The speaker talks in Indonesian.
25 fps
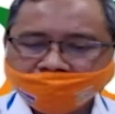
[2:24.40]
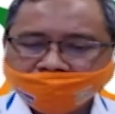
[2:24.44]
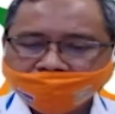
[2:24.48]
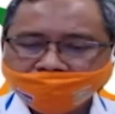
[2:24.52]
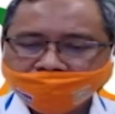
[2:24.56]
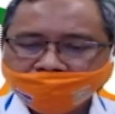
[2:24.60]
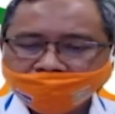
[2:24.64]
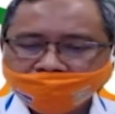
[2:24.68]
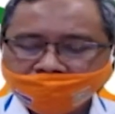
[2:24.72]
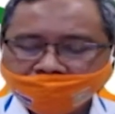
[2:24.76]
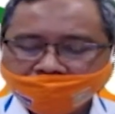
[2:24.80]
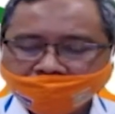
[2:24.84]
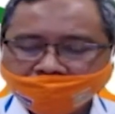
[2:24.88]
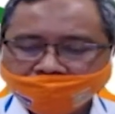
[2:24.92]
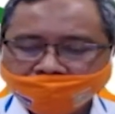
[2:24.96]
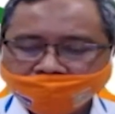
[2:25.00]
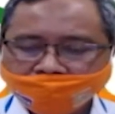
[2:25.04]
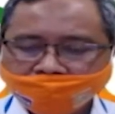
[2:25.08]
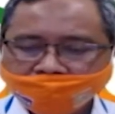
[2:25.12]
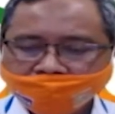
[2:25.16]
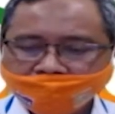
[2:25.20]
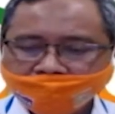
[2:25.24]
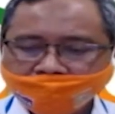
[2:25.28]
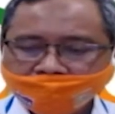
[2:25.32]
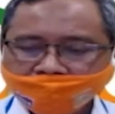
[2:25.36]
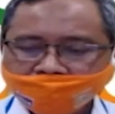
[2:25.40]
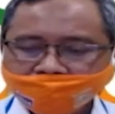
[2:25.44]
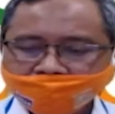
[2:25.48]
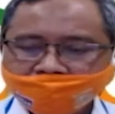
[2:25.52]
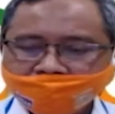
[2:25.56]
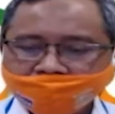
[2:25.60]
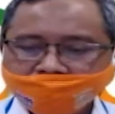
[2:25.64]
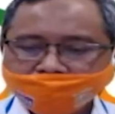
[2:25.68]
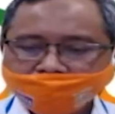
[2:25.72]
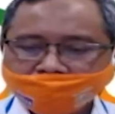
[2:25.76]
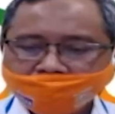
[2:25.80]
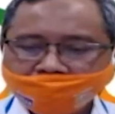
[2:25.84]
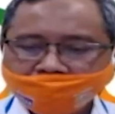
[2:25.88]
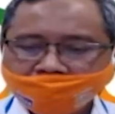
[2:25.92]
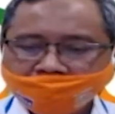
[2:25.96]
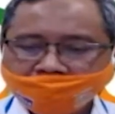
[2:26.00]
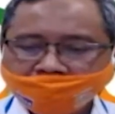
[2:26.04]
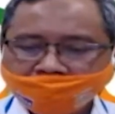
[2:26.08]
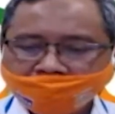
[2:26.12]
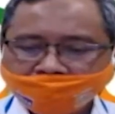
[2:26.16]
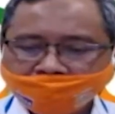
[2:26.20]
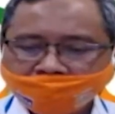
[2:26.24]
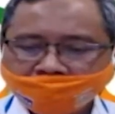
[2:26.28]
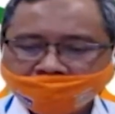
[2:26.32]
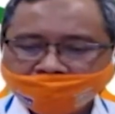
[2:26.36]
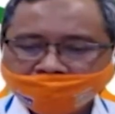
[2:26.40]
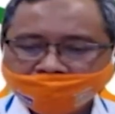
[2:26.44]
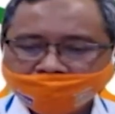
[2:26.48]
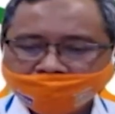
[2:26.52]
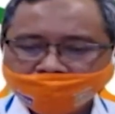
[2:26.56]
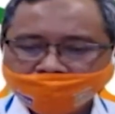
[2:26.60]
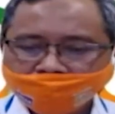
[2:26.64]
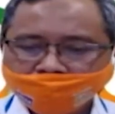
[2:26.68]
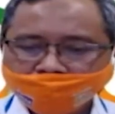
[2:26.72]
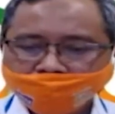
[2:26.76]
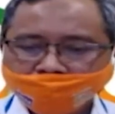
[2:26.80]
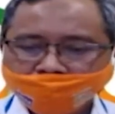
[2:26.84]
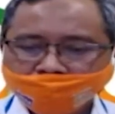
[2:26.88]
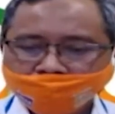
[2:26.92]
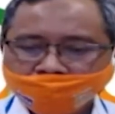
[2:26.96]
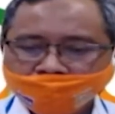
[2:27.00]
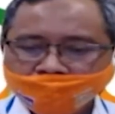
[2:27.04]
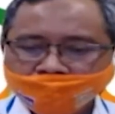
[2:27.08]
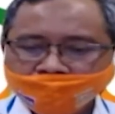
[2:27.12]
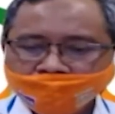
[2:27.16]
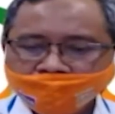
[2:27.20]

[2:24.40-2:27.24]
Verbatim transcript: dengan kesiapan alat-alat tersebut.